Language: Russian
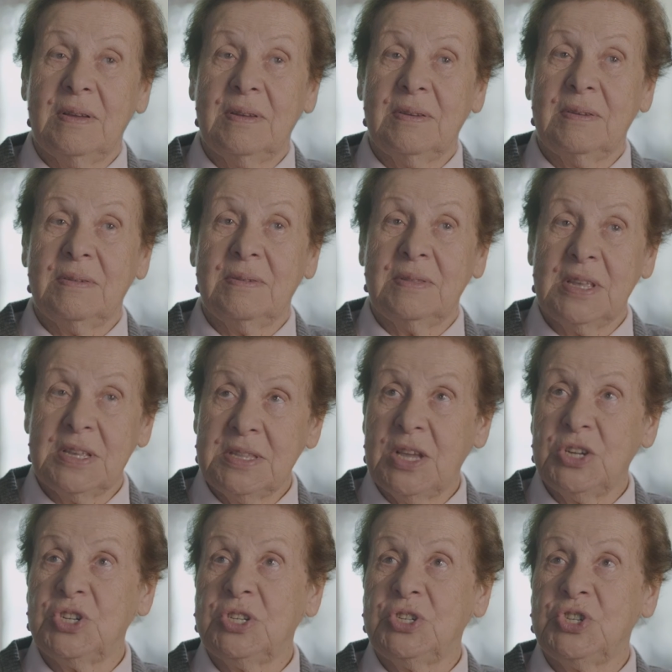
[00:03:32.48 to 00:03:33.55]
э,
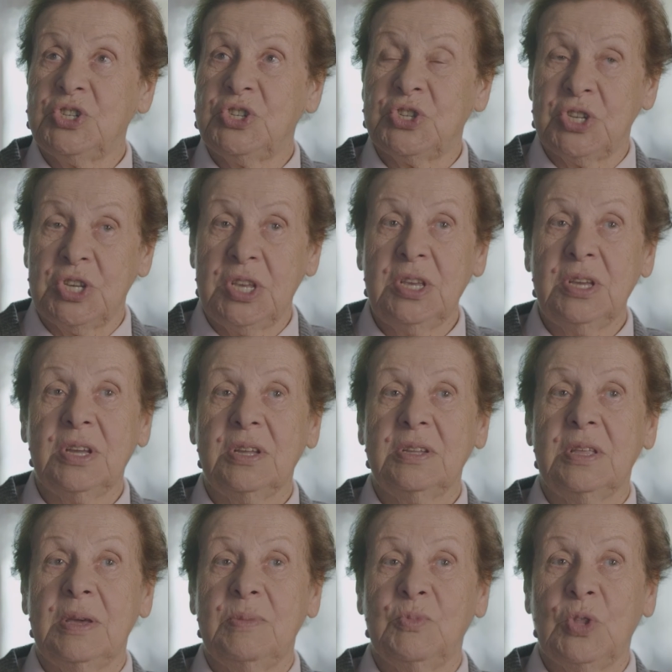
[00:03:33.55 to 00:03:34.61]
назначил часы,
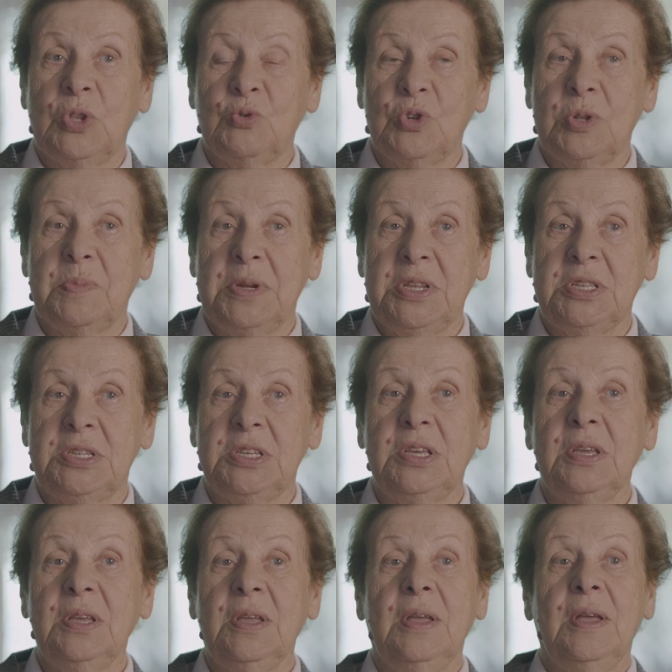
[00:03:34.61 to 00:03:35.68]
когда ему нужно
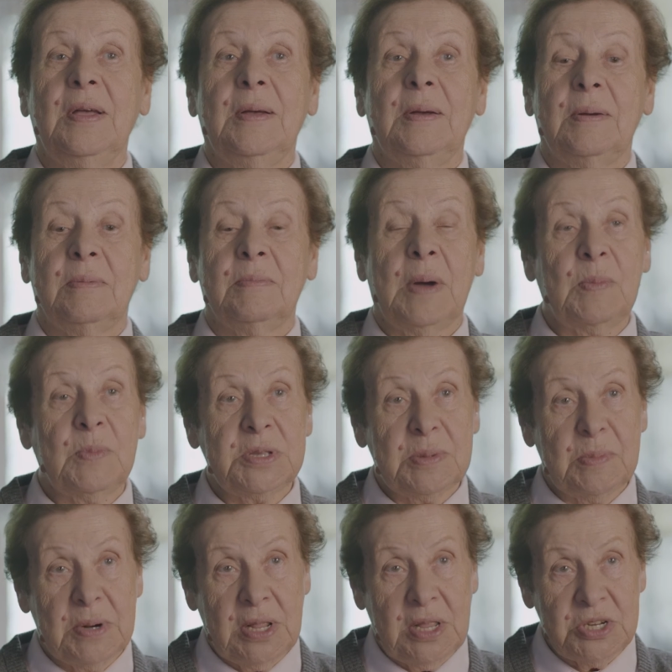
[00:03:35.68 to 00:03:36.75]
прийти. Мама
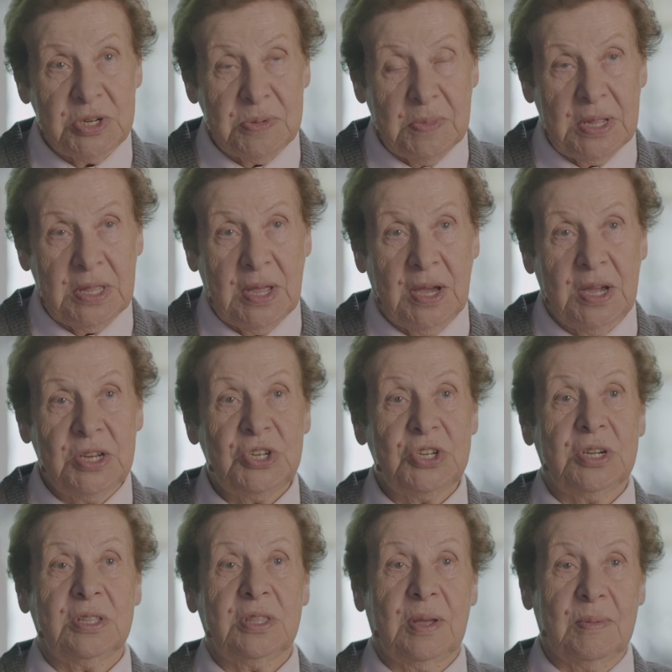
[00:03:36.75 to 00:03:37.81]
собрала
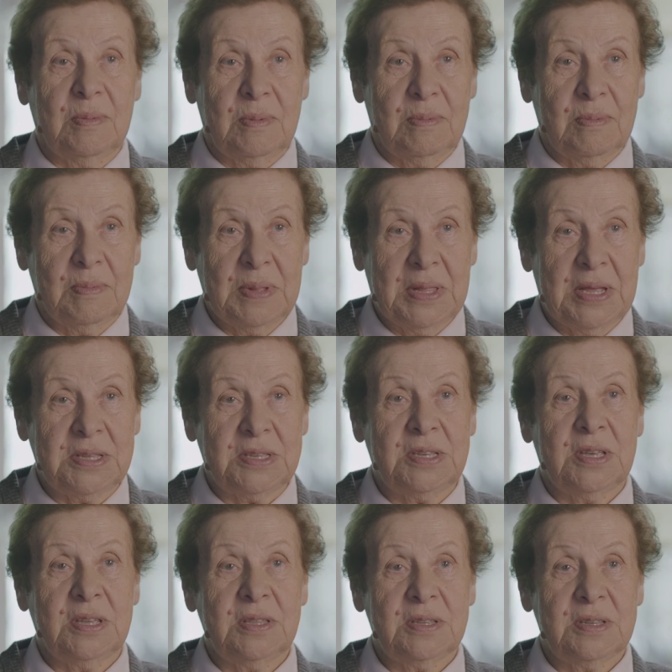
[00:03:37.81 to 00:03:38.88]
чемоданчик, там
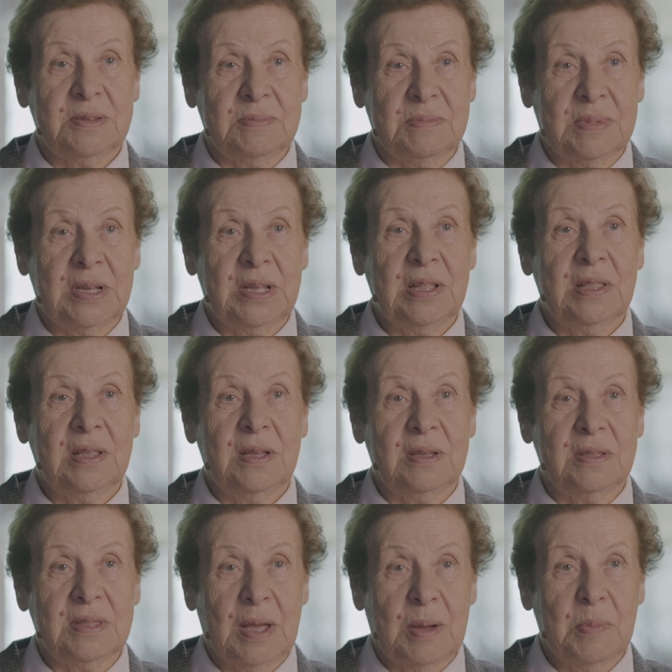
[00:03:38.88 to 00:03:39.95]
полотенце,
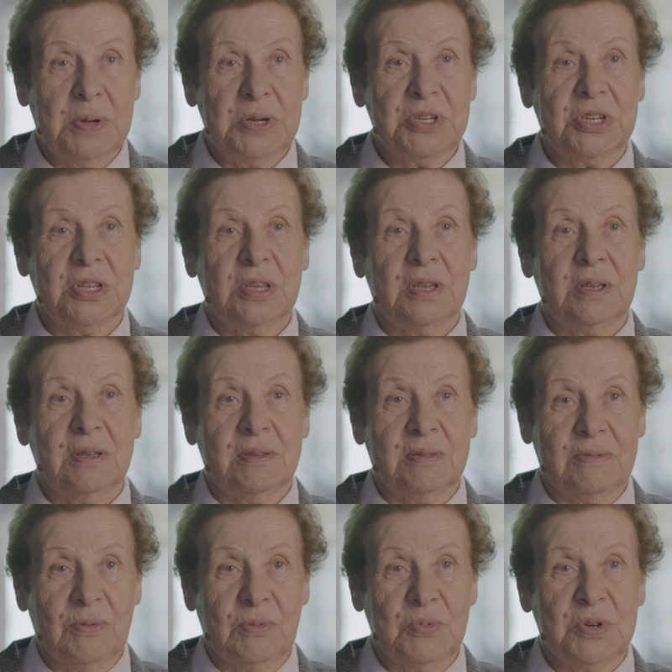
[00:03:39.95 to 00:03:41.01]
мыло, тапочки,
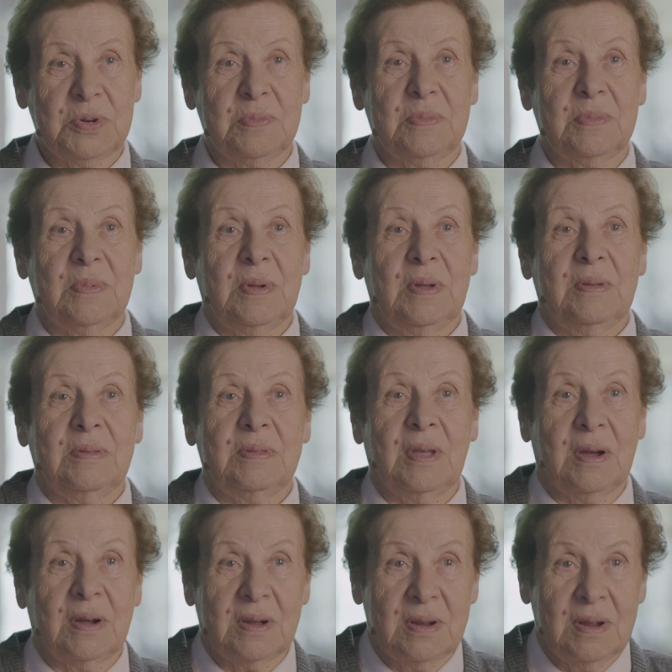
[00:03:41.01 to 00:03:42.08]
в общем,
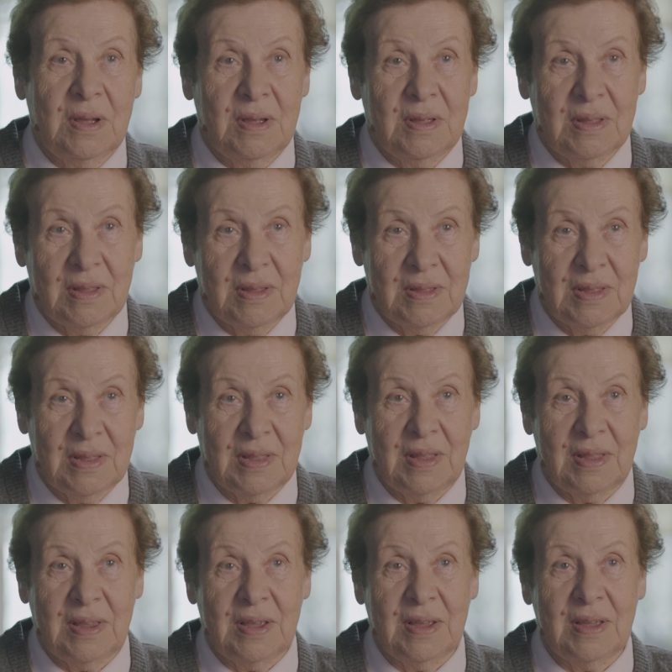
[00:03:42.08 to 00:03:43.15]
так,
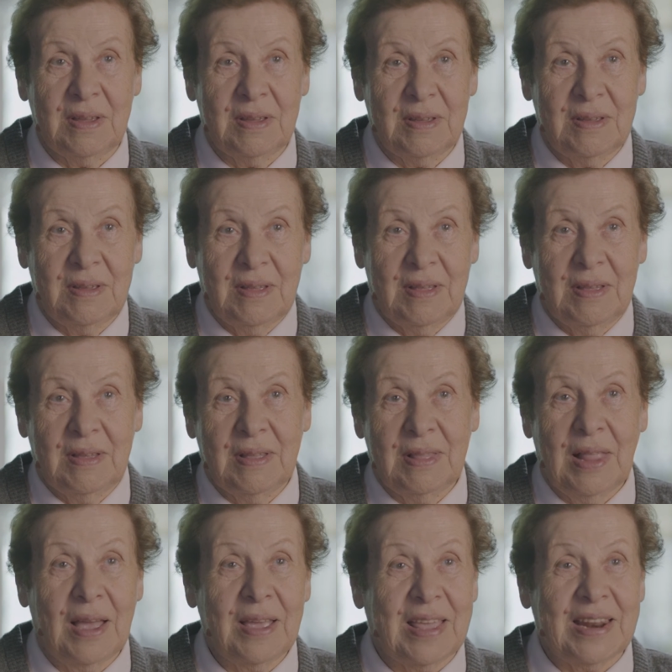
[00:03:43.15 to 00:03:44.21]
для
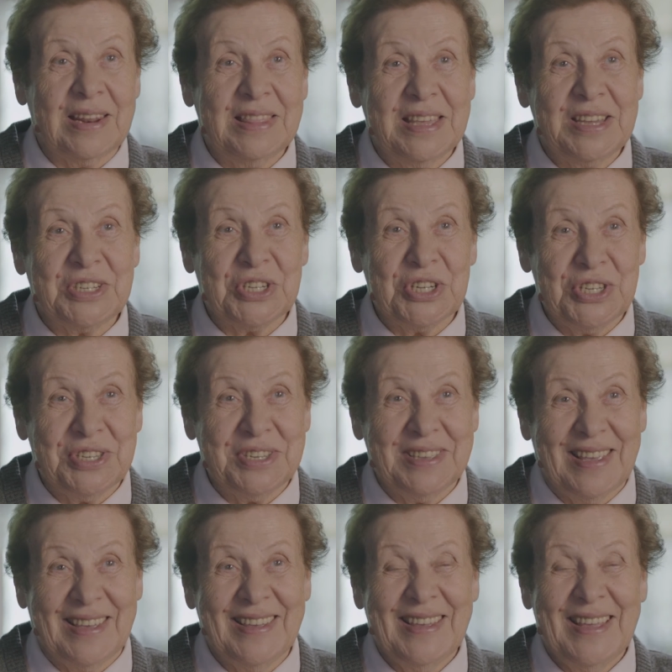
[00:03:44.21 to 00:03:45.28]
лагерной
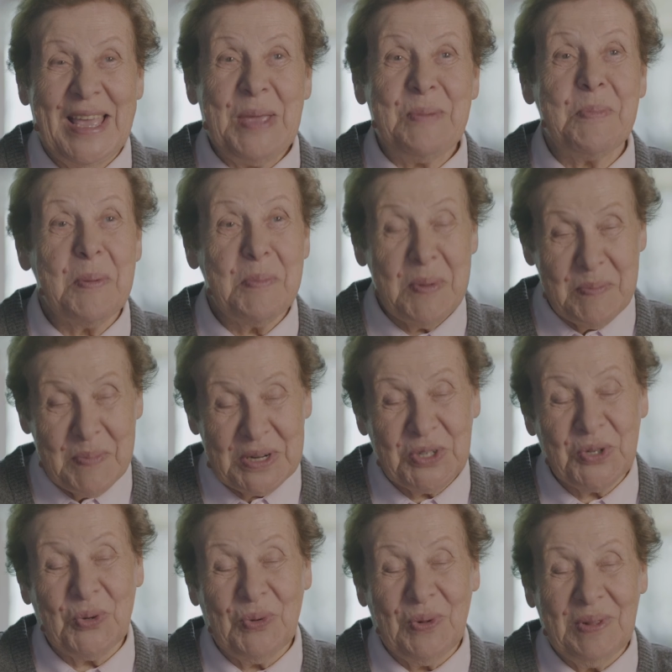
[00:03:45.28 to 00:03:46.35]
жизни. И папа
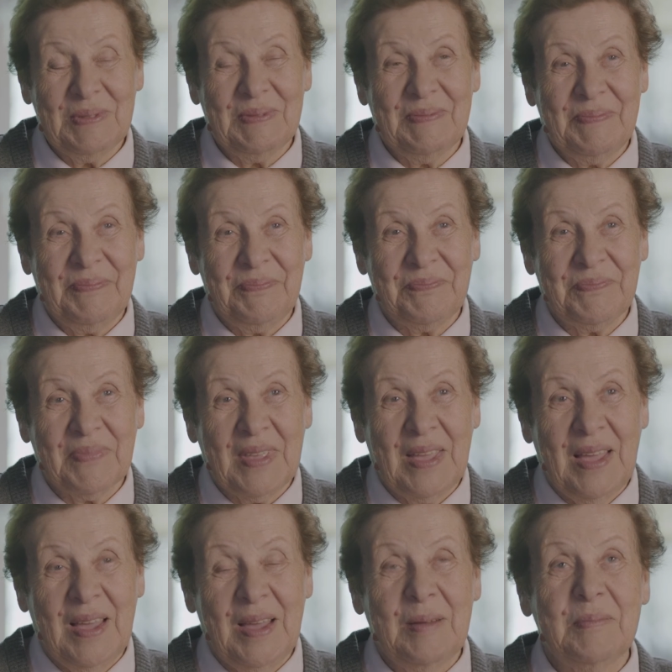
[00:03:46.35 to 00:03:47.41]
пошел.
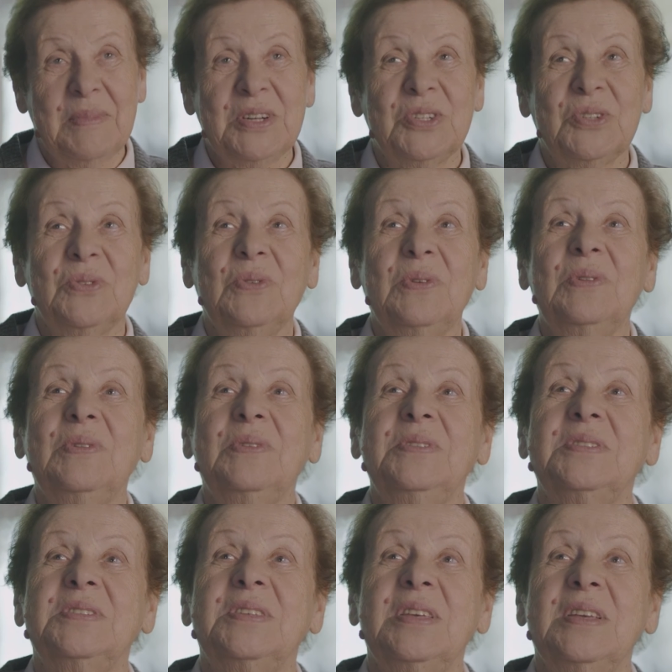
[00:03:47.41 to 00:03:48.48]
Пошел он,
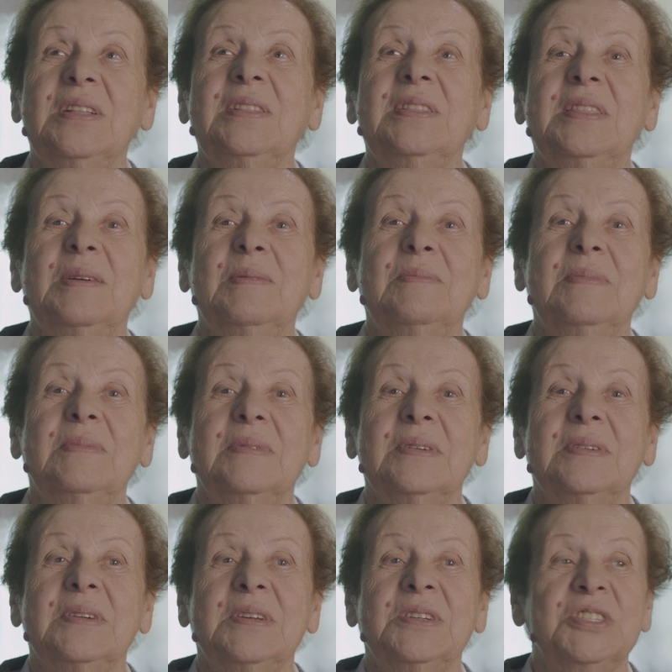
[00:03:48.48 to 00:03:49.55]
сел там
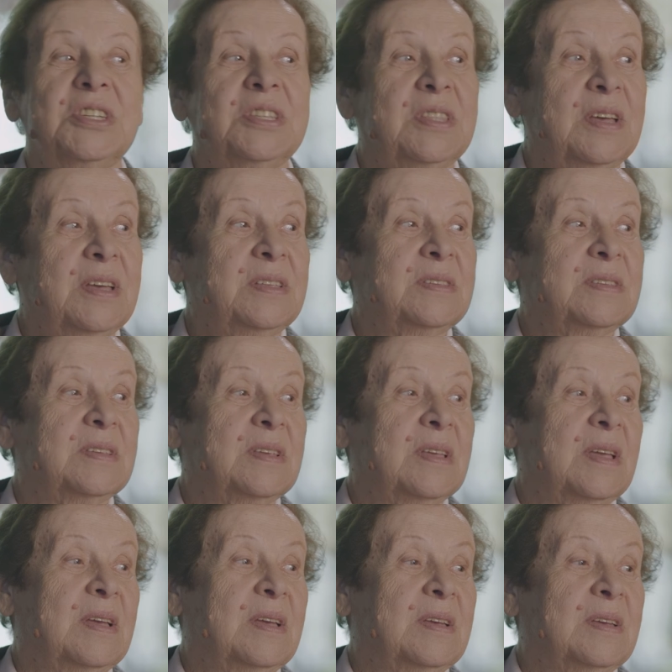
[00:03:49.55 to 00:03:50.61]
ожидать,
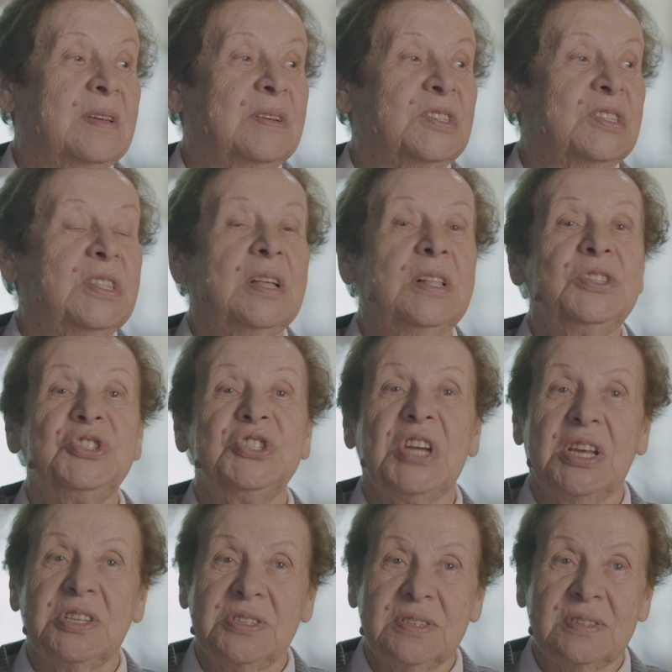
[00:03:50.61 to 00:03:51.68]
ждал
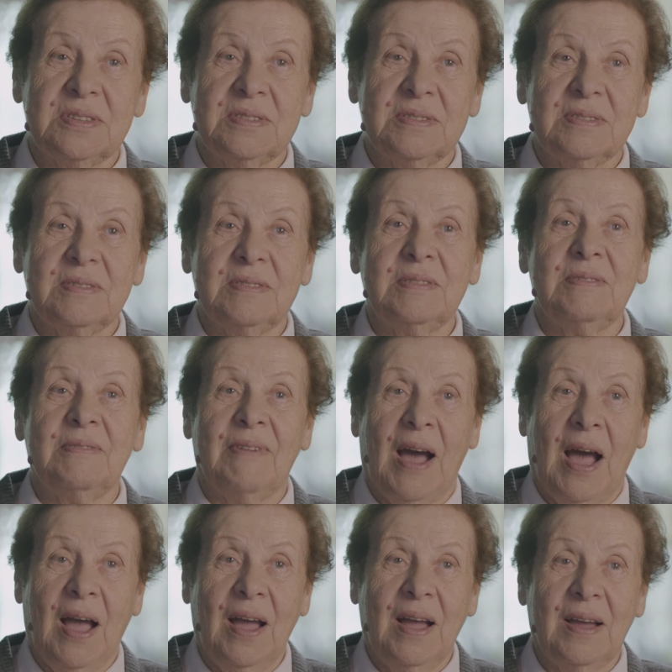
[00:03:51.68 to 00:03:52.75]
час,
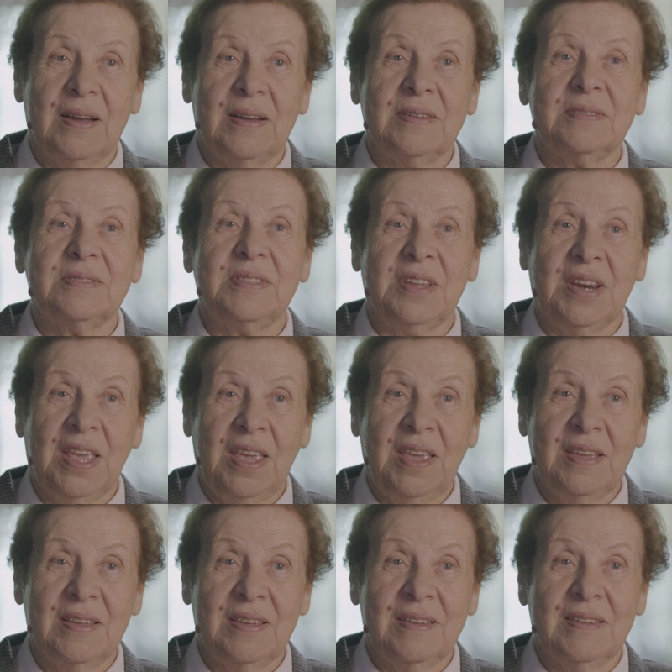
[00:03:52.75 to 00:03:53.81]
два, три.
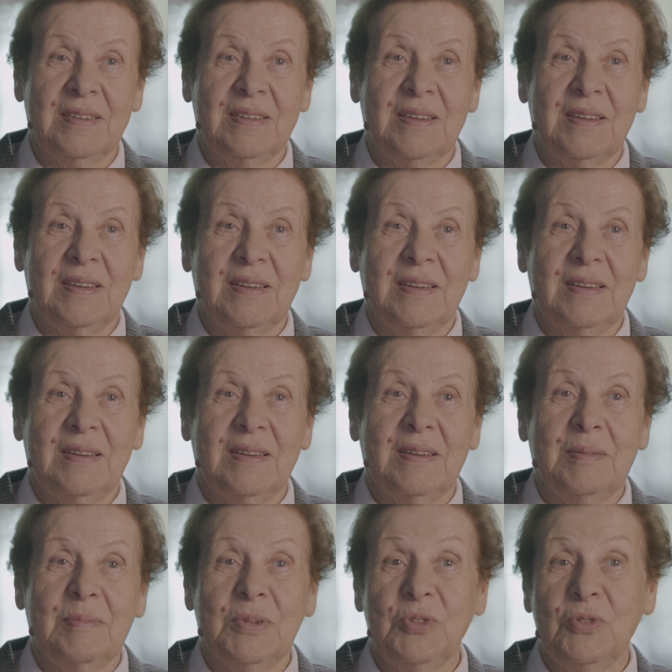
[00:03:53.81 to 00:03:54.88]

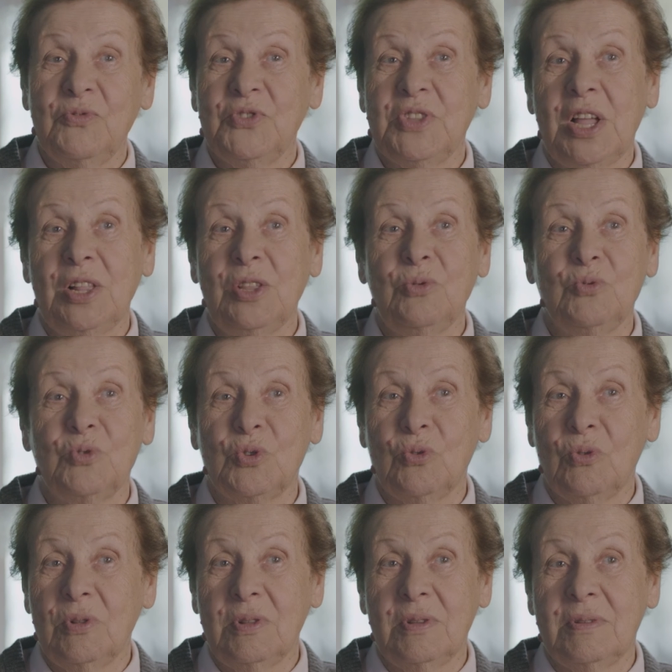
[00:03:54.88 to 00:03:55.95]
Потом встал и
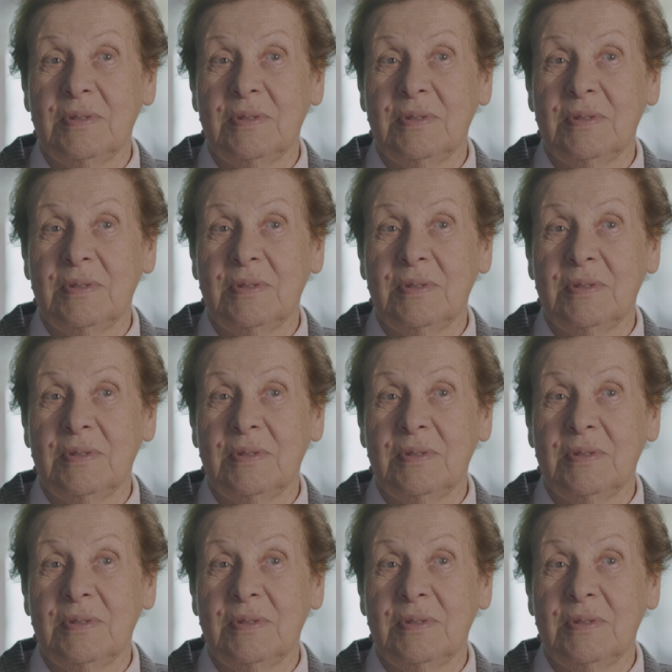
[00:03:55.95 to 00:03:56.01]
ушел.